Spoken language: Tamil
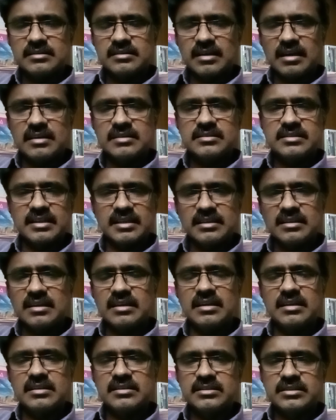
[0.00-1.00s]
தான்
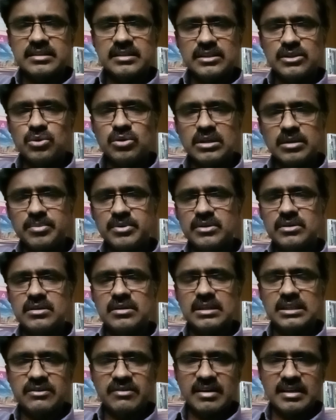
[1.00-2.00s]
செய்யதாக நினச்சி இன்னொரு
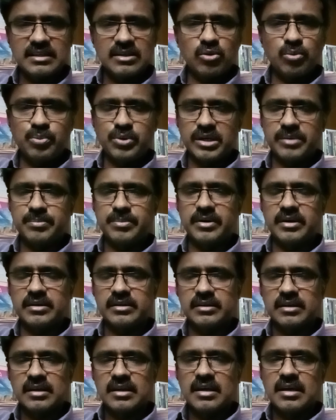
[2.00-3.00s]
நபருக்கு அந்த வேலையை
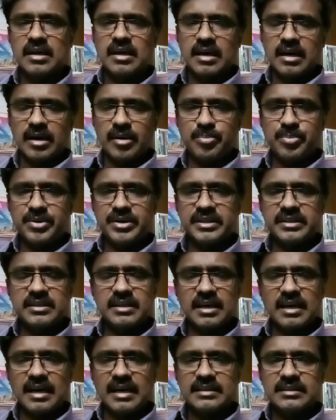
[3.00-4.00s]
ஒப்படைப்பார் அப்படி
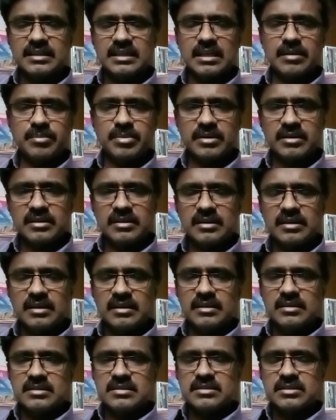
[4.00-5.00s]
அந்த நபர்
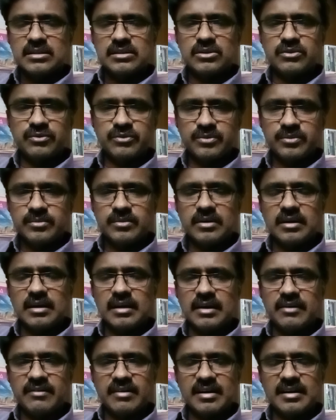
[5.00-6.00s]
செய்யும்
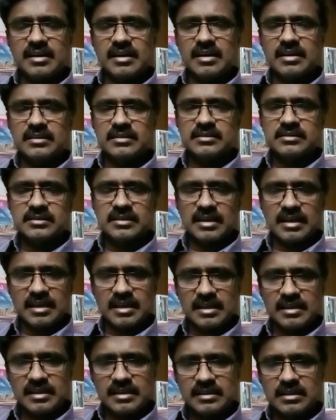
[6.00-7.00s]
வேலையானது
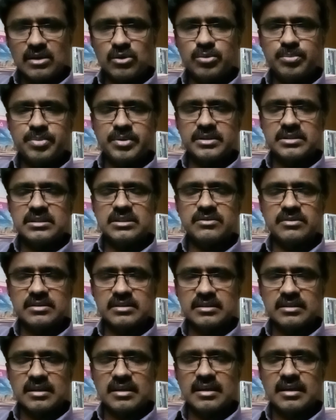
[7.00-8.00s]
அதில் ஏதாவது பிரச்சனை
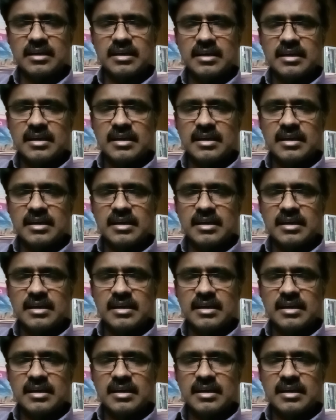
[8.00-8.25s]
வந்துன்னா